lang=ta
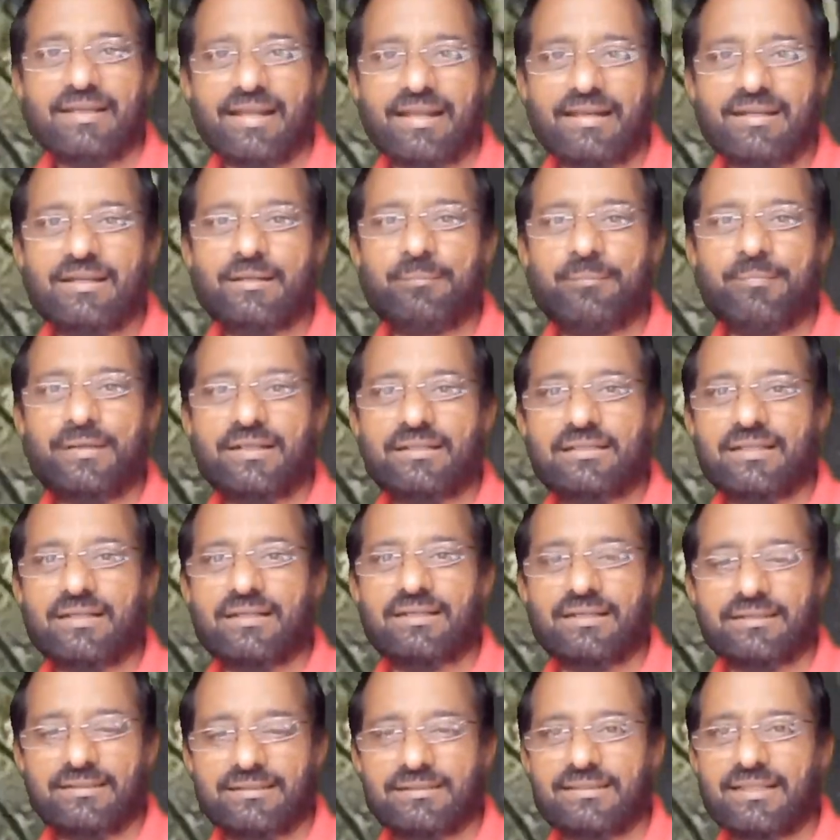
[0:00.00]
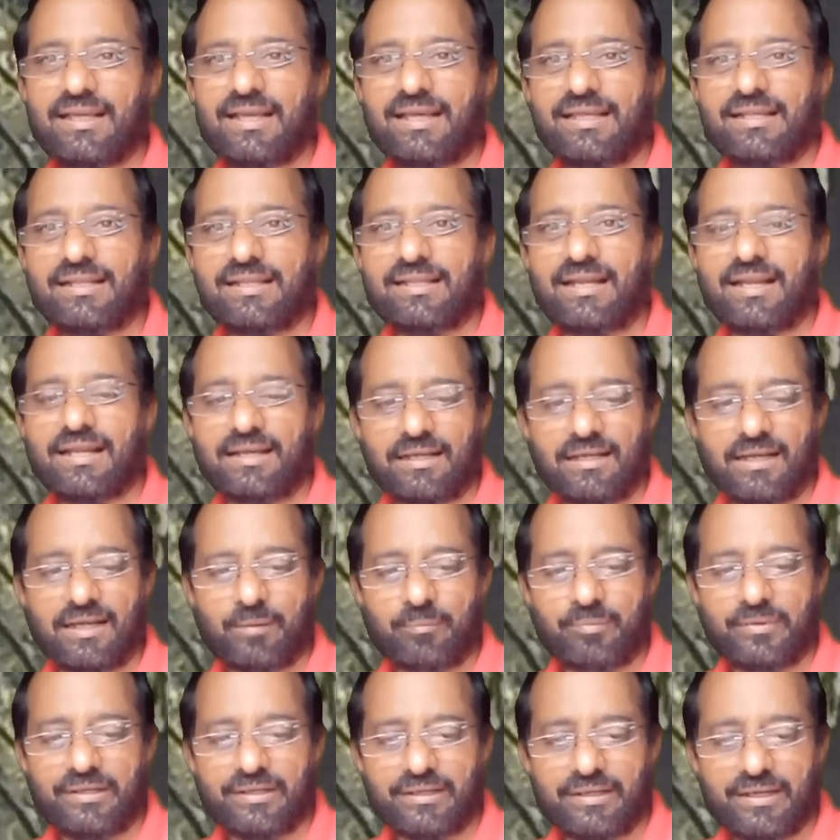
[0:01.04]
என்ன மெத்தடில் இது தயாரிக்கிறாங்க
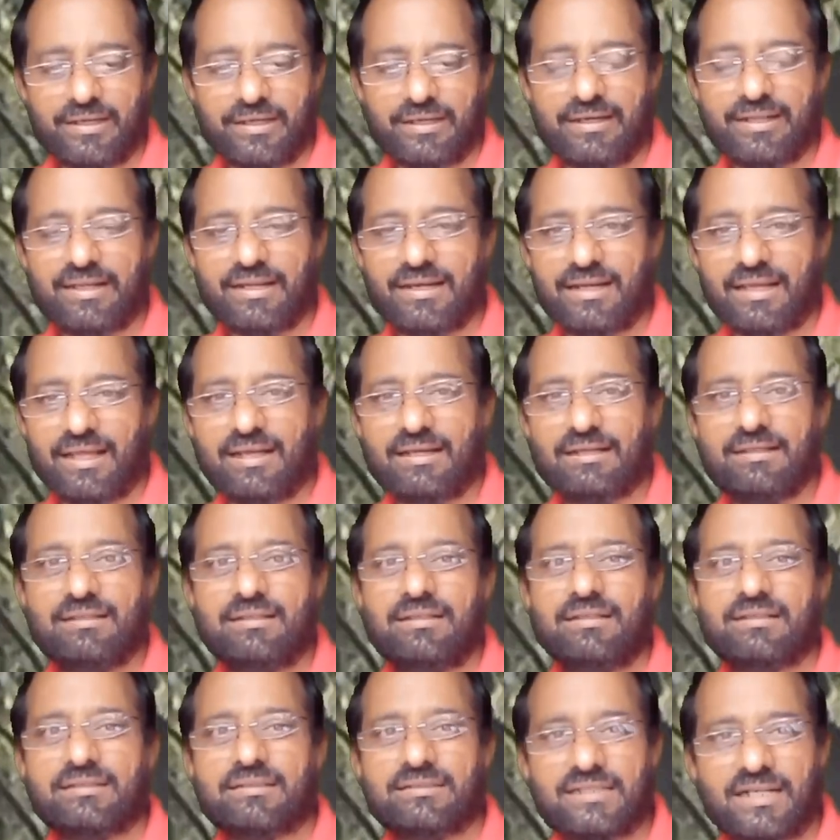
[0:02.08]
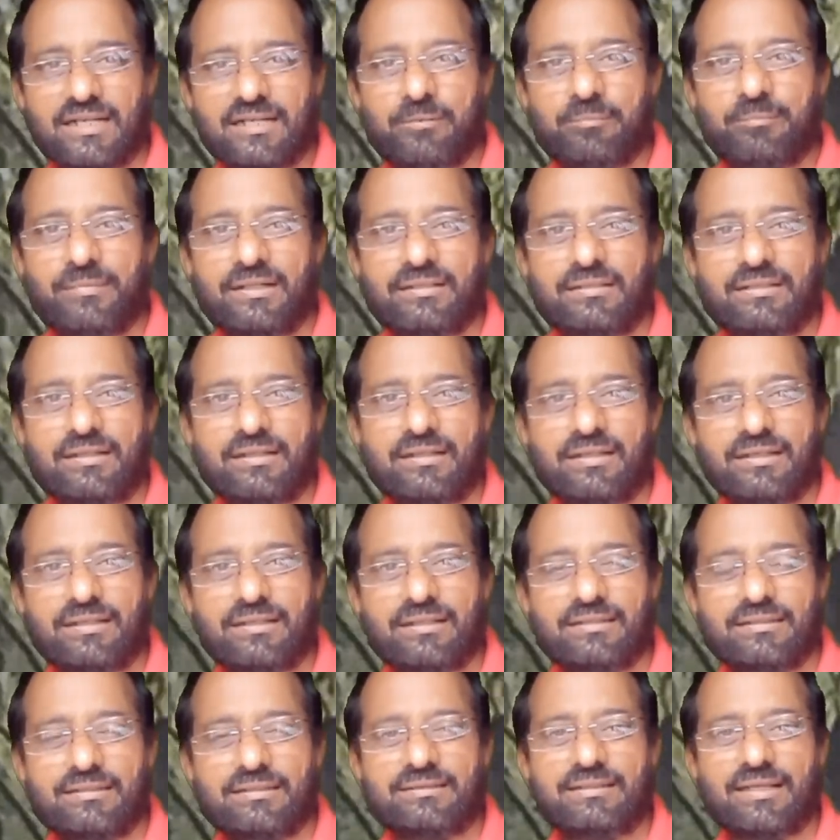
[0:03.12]
அப்படின்னு கேட்டிங்கன்னா சன் மெத்தடில்
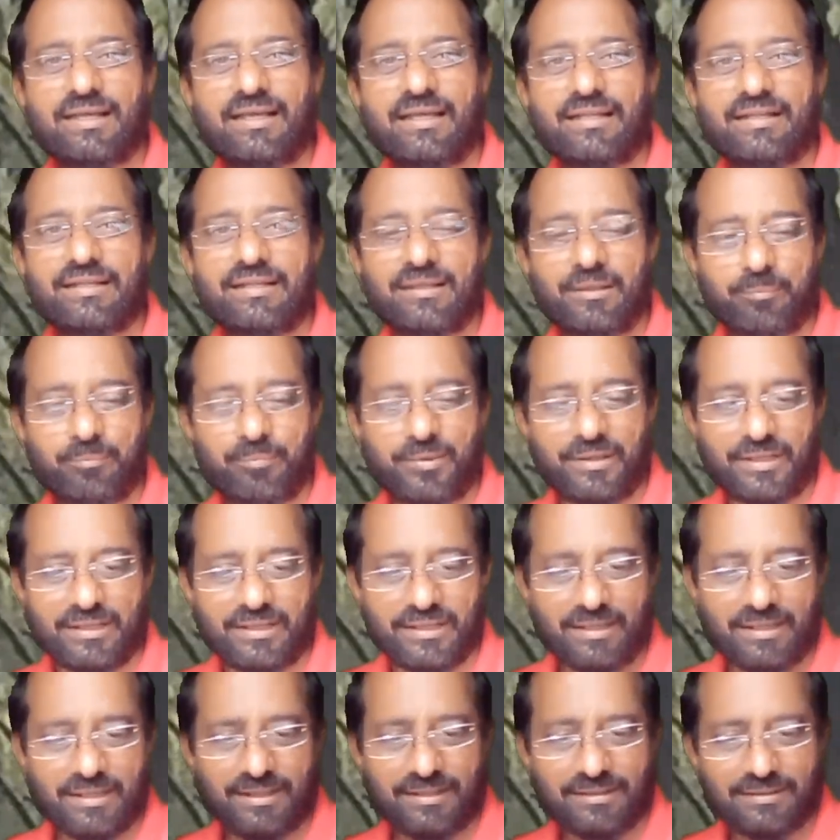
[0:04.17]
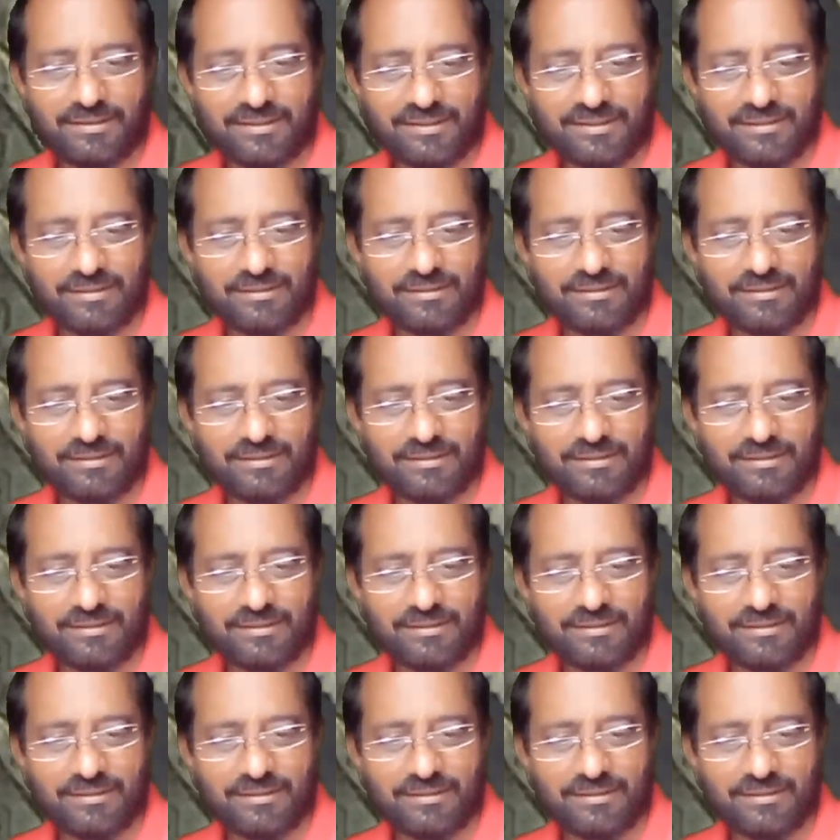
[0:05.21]
இது தயாரிக்கப்படுகிறது